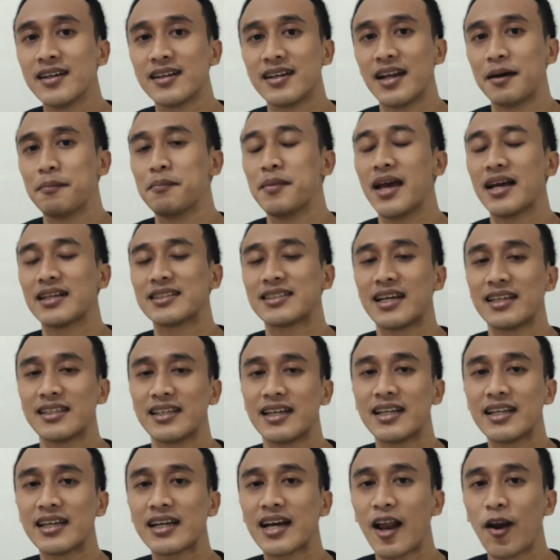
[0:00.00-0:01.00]
nah
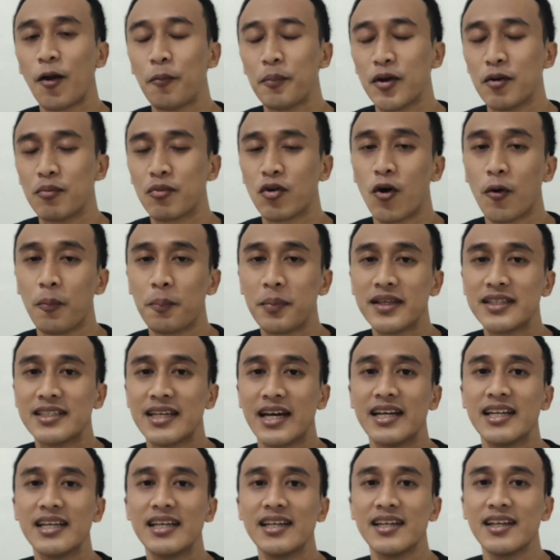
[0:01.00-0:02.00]
biasanya nih kalau minum kopi
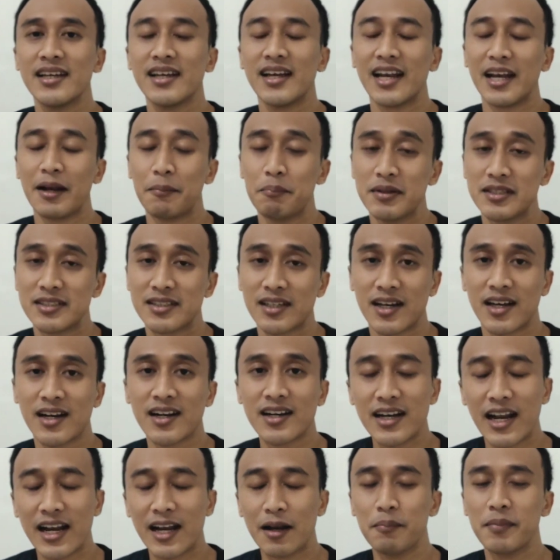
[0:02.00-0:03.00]
jadi lebih seger
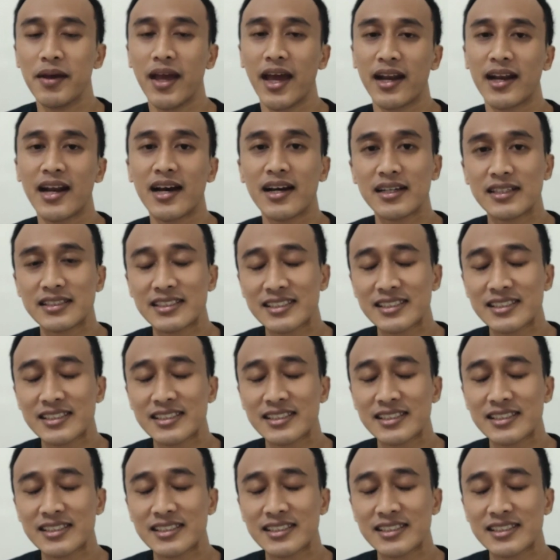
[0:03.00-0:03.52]
dan lebih enak.